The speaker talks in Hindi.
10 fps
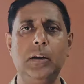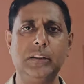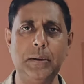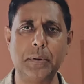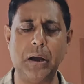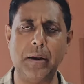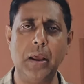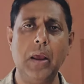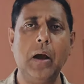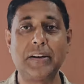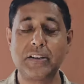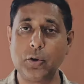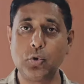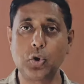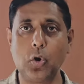नदीम खान सेंटर से
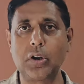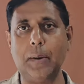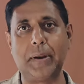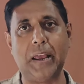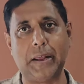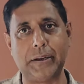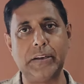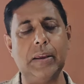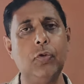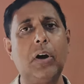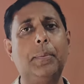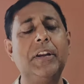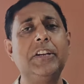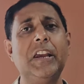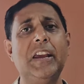कुछ और खबरें आ रही हैं वो खबरें
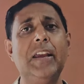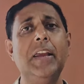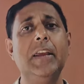ये हैं